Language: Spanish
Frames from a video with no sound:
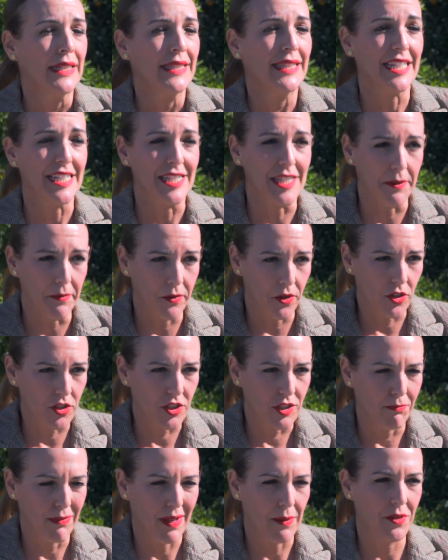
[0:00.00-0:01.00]
Desde
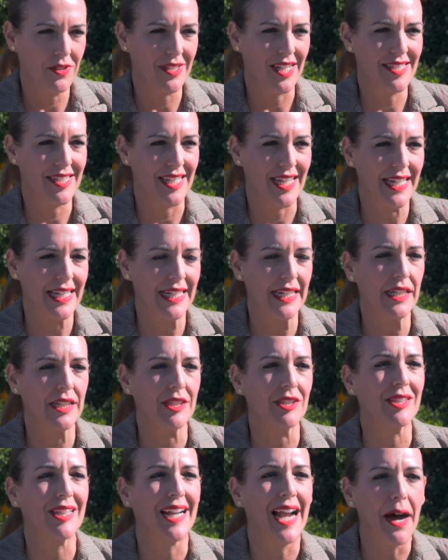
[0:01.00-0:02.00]
Vox vamos a
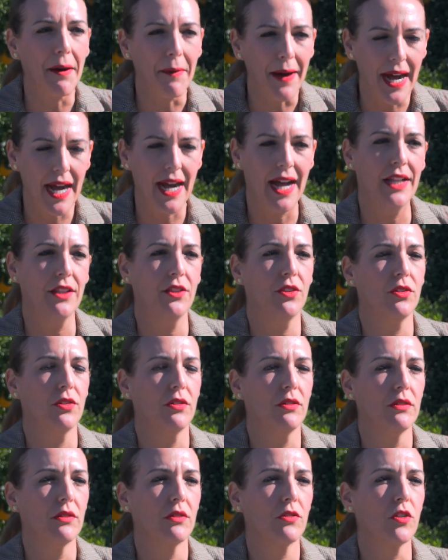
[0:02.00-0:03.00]
seguir
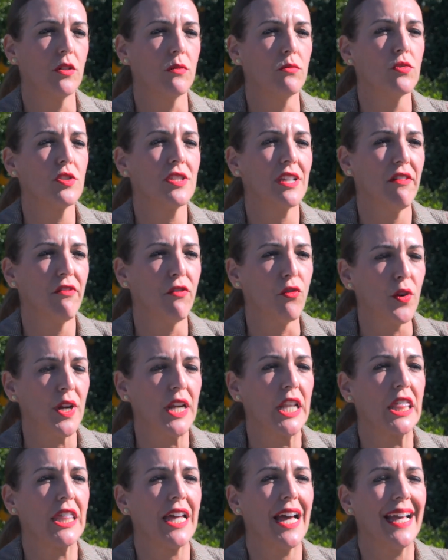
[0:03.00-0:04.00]
trabajando con mucha
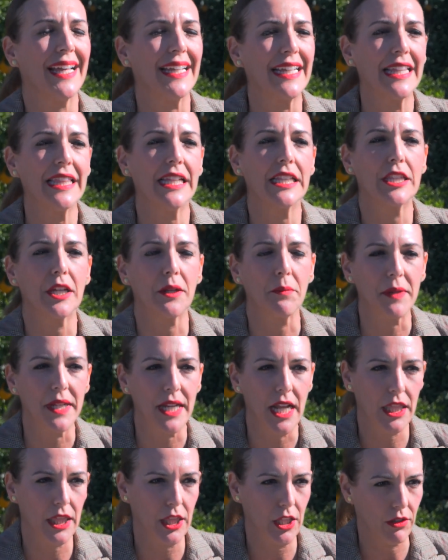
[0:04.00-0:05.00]
fuerza y
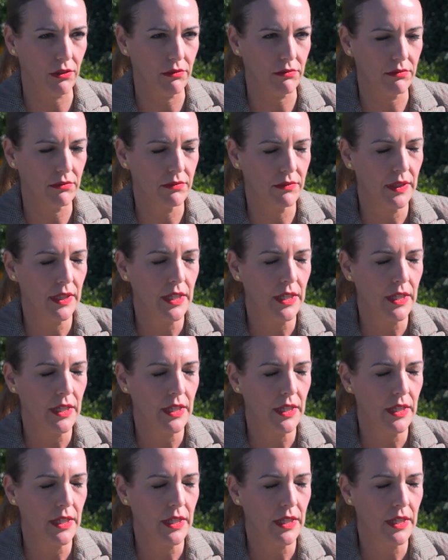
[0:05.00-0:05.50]
determinación